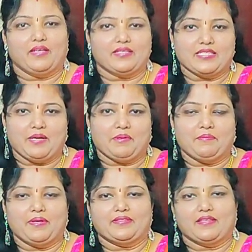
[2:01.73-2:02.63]
உங்களுக்கு
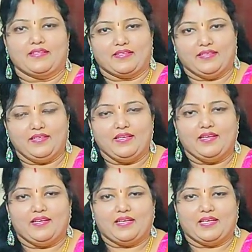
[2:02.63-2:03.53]
ஞாபகப்படுத்துறதுக்கு
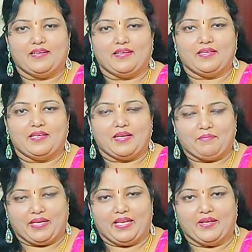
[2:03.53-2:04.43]

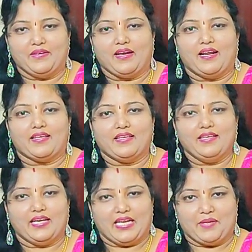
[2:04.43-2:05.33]
நம்ம எல்லாரும் நாளைக்கு
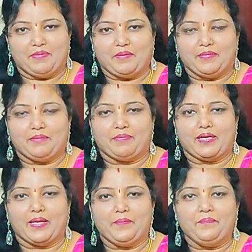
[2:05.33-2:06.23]
கண்டிப்பாக மீட்
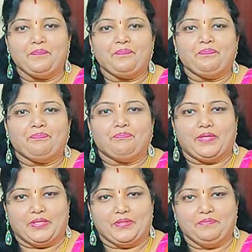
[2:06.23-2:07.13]
பண்ணலாம்
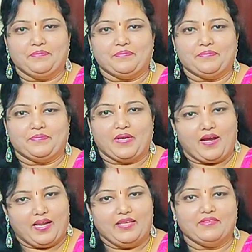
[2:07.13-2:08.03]
மீண்டும்
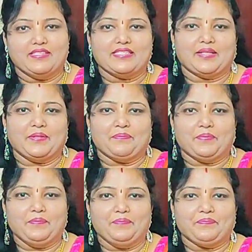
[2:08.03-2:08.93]
நாளை வந்து
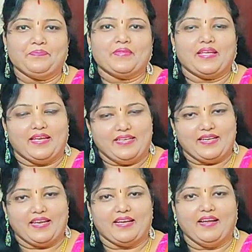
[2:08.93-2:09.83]
சந்திப்போம்
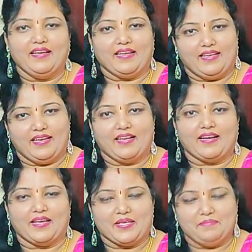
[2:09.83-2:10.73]
இன்றைய நாள் இனிய
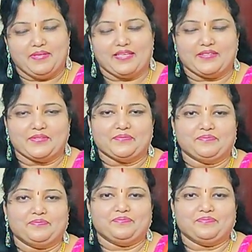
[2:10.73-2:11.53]
நாளாக மலரட்டும்